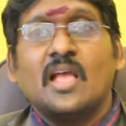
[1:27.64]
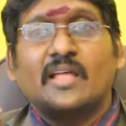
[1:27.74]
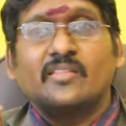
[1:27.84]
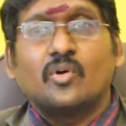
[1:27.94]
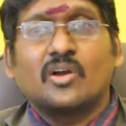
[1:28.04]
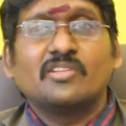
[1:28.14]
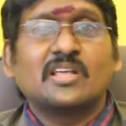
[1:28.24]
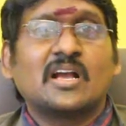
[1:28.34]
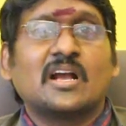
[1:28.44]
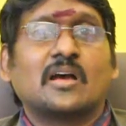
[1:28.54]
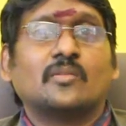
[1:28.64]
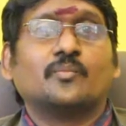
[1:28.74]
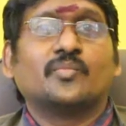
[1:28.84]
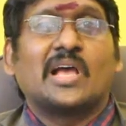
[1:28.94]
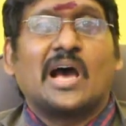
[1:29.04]
అది ఒక విధంగా కాదు
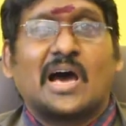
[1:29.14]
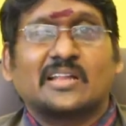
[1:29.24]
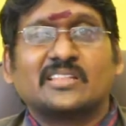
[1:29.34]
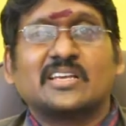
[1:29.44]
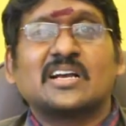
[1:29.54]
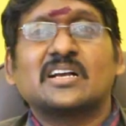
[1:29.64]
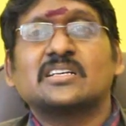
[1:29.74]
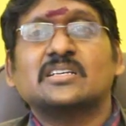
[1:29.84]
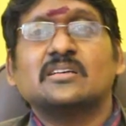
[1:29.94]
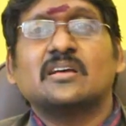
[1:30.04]
ఆర్థికంగా